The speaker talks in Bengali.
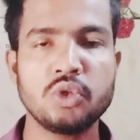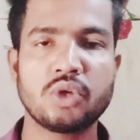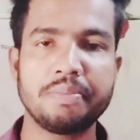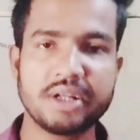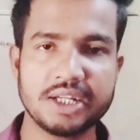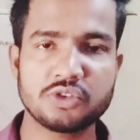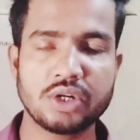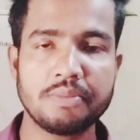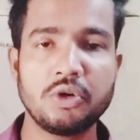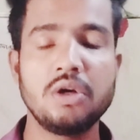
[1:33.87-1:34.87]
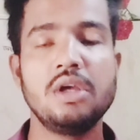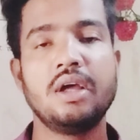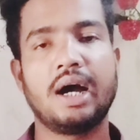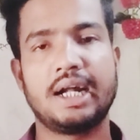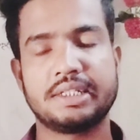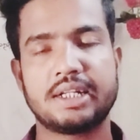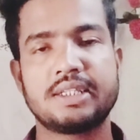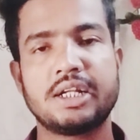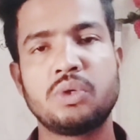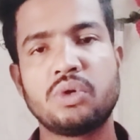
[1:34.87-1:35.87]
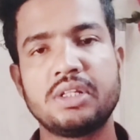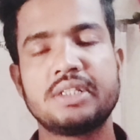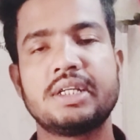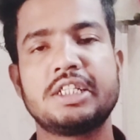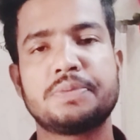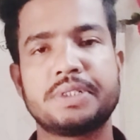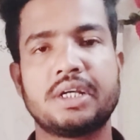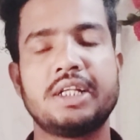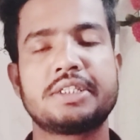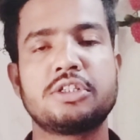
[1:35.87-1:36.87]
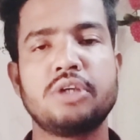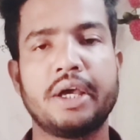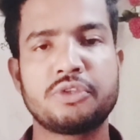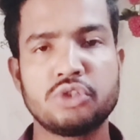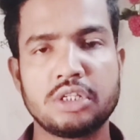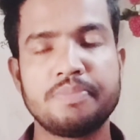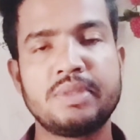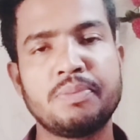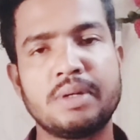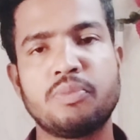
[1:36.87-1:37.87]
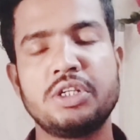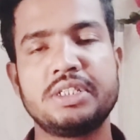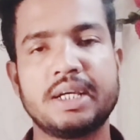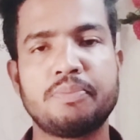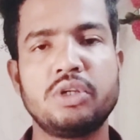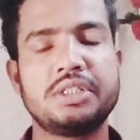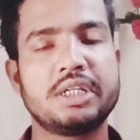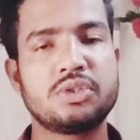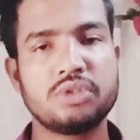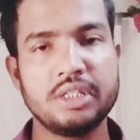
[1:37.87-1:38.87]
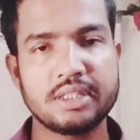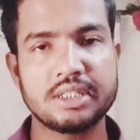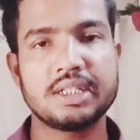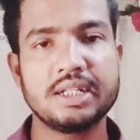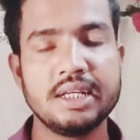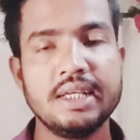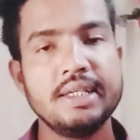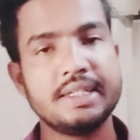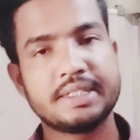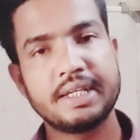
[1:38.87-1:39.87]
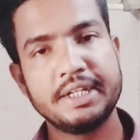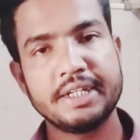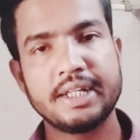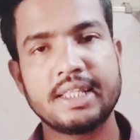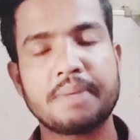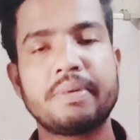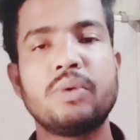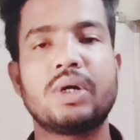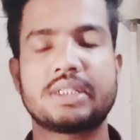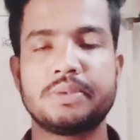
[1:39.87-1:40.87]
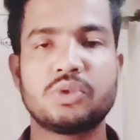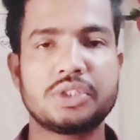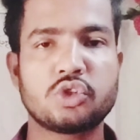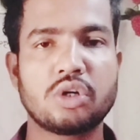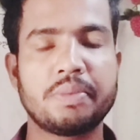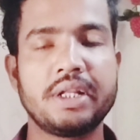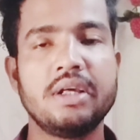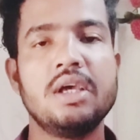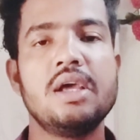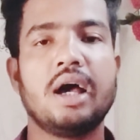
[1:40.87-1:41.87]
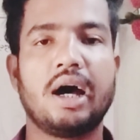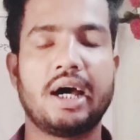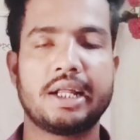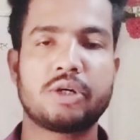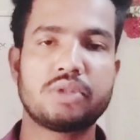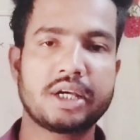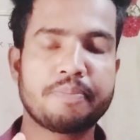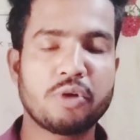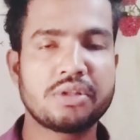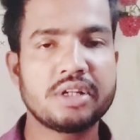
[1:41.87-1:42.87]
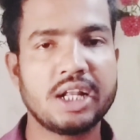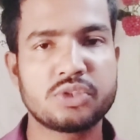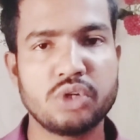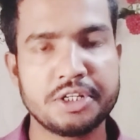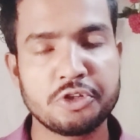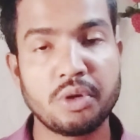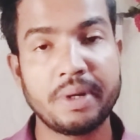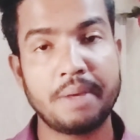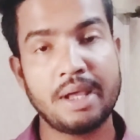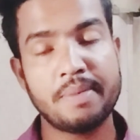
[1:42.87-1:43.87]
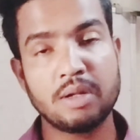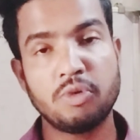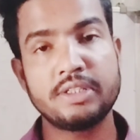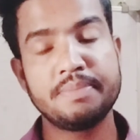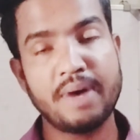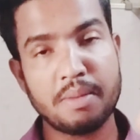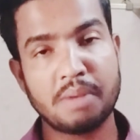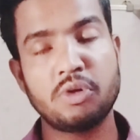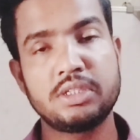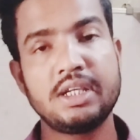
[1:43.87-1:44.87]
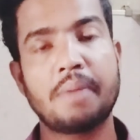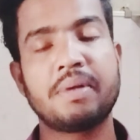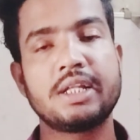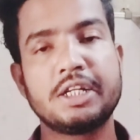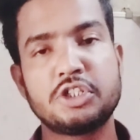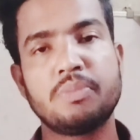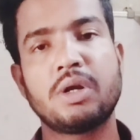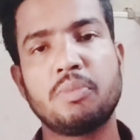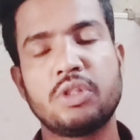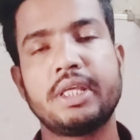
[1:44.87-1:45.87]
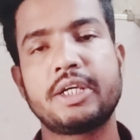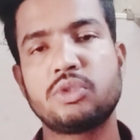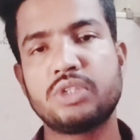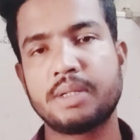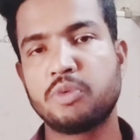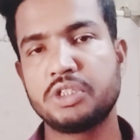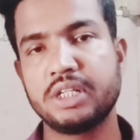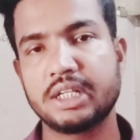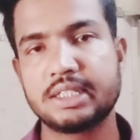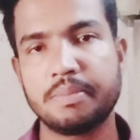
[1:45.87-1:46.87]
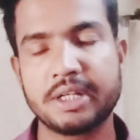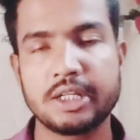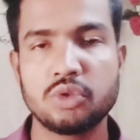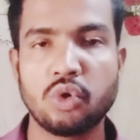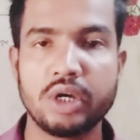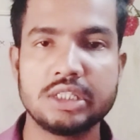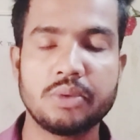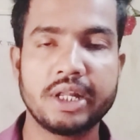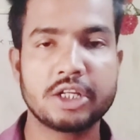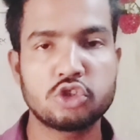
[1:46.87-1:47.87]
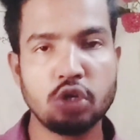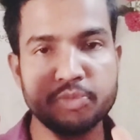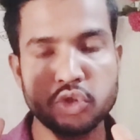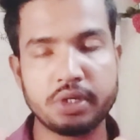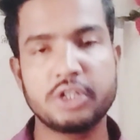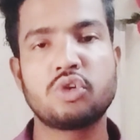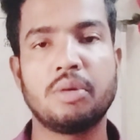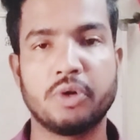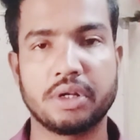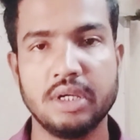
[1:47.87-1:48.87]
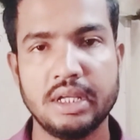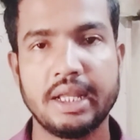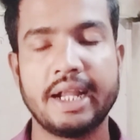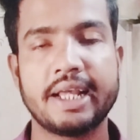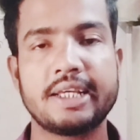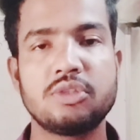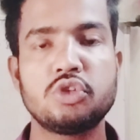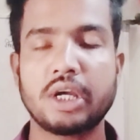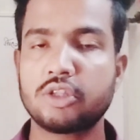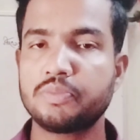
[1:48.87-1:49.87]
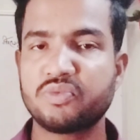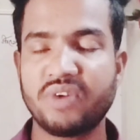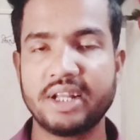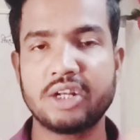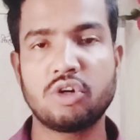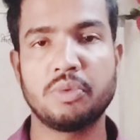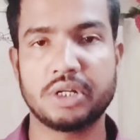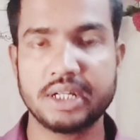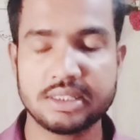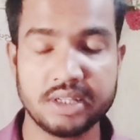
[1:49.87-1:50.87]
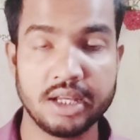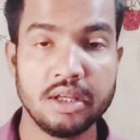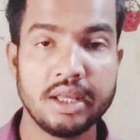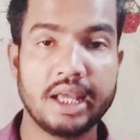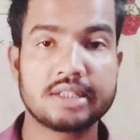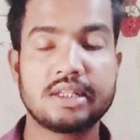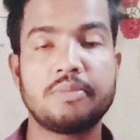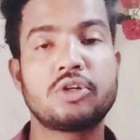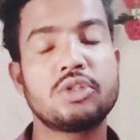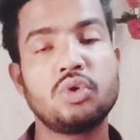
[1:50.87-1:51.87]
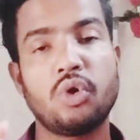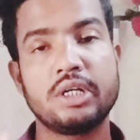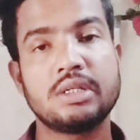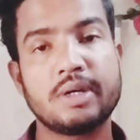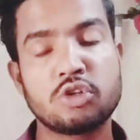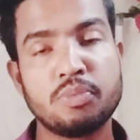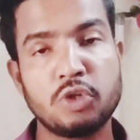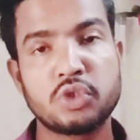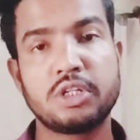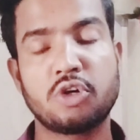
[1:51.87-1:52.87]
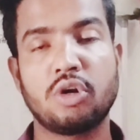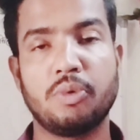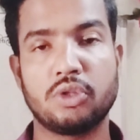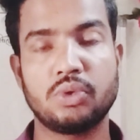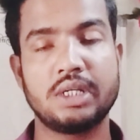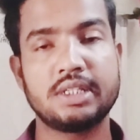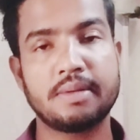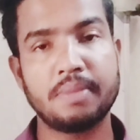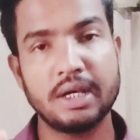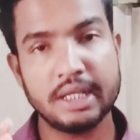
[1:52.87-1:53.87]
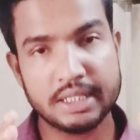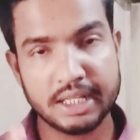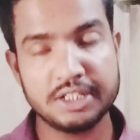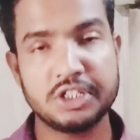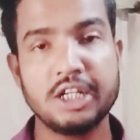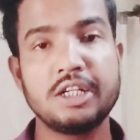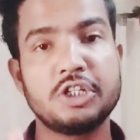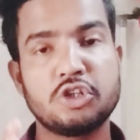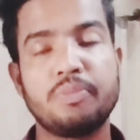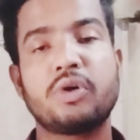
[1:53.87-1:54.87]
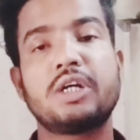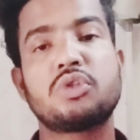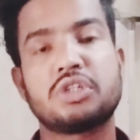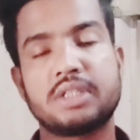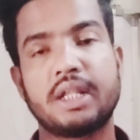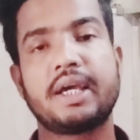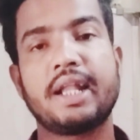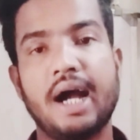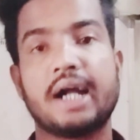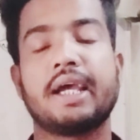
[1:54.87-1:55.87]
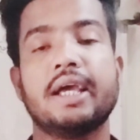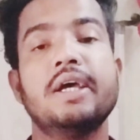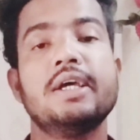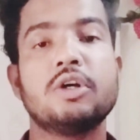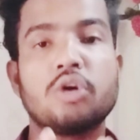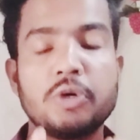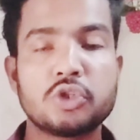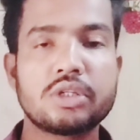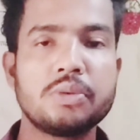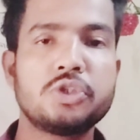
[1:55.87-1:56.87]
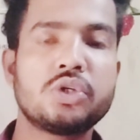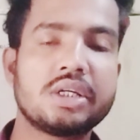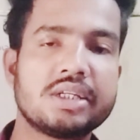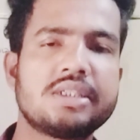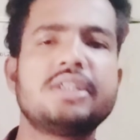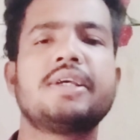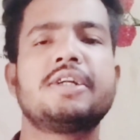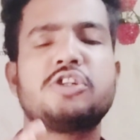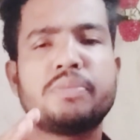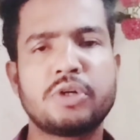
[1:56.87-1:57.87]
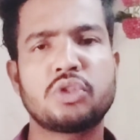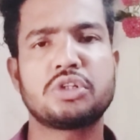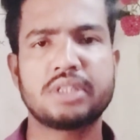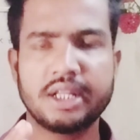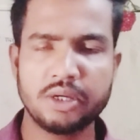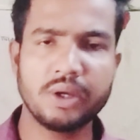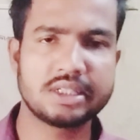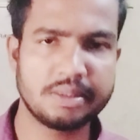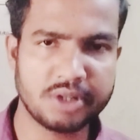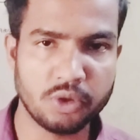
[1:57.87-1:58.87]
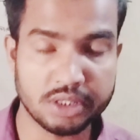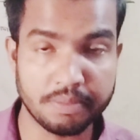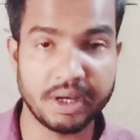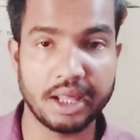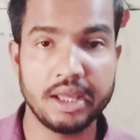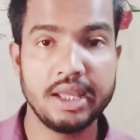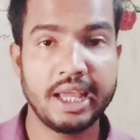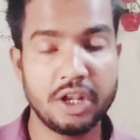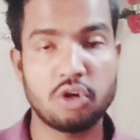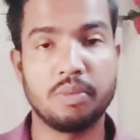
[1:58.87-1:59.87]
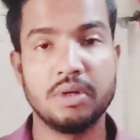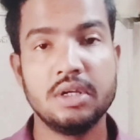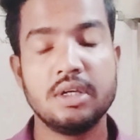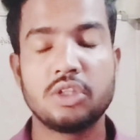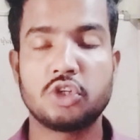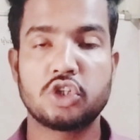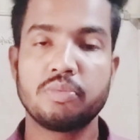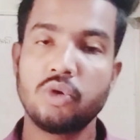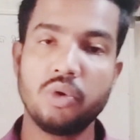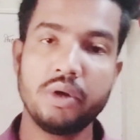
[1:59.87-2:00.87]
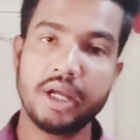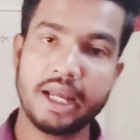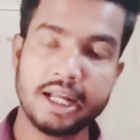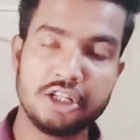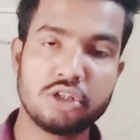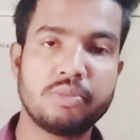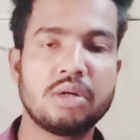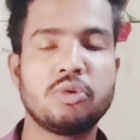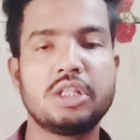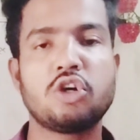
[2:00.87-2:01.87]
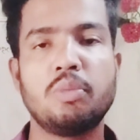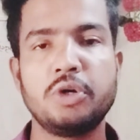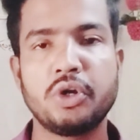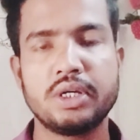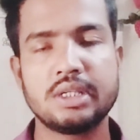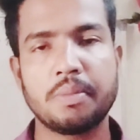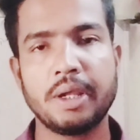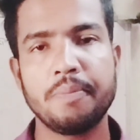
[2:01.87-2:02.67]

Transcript: তো আমি ক্লাস করাবো আর যারা যারা নোট নিতে চান স্পেশাল এক্সিকিউটিভ ত্রিপুরা পুলিশ জেল পুলিশের যদি নিতে চান স্ক্রিনে ডিটেল থাকবে হোয়াটসঅ্যাপে যোগাযোগ করবেন আর এখন থেকে প্রতিদিন ক্লাসগুলো অ্যাটেন্ড করবেন আমি আবারও বলছি বারবার বলছি আপনাদের ডিসেম্বরের মধ্যেই কিন্তু জেল পুলিশের এক্সামের কিন্তু হয়ে যাওয়ার একদম সঠিক খবর এটা কিন্তু একদম ফাইনাল খবর ঠিক আছে এক্সাম কিন্তু হয়ে যাওয়ার গোপন সূত্রের খবর দু হাজার তেইশে ডিসেম্বরের দশ তারিখের আগে গোপন সূত্রে শোনা যাচ্ছে যে ডিসেম্বরের দশ তারিখেও এক্সামটা হতে পারে এরকম তো সবগুলো এই ডিসেম্বরের মধ্যেই কমপ্লিট হয়ে যাবে